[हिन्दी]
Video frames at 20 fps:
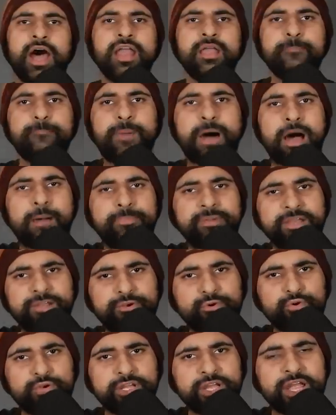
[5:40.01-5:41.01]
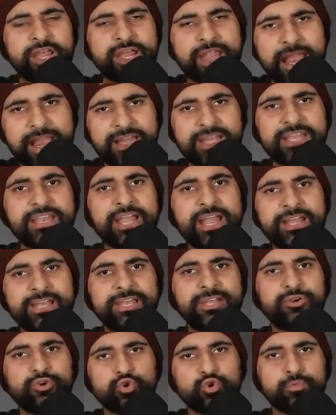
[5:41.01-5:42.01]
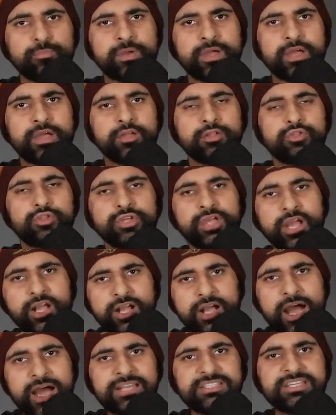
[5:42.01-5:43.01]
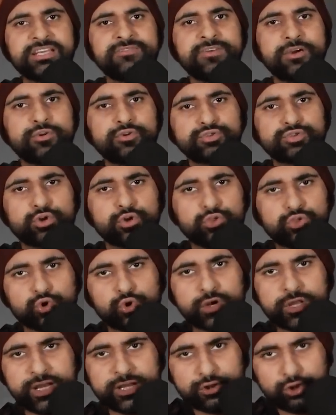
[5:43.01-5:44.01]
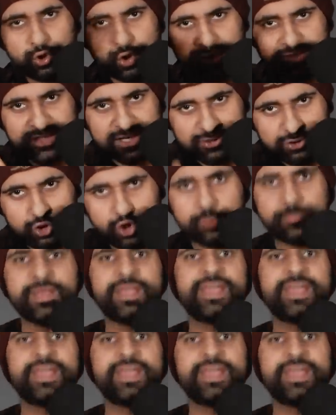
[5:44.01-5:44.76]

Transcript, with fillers: अरे बाबरी टूटी है 1992 में तो ये कार सेवक उसको तोड़ के 2002